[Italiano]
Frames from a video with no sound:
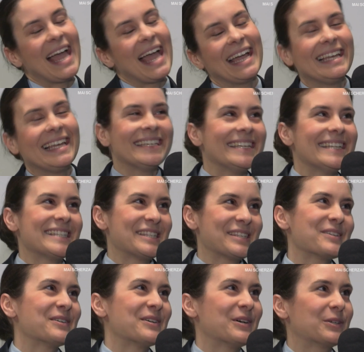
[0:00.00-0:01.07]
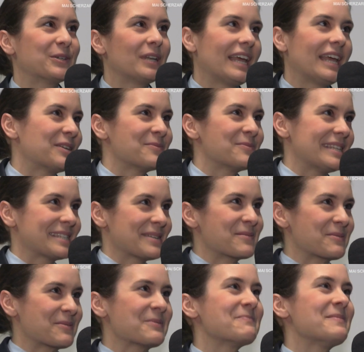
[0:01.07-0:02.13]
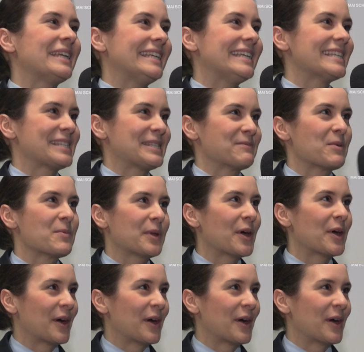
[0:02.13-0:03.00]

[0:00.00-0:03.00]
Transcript: Eh, all'inizio non l'hanno presa proprio benissimo. Però...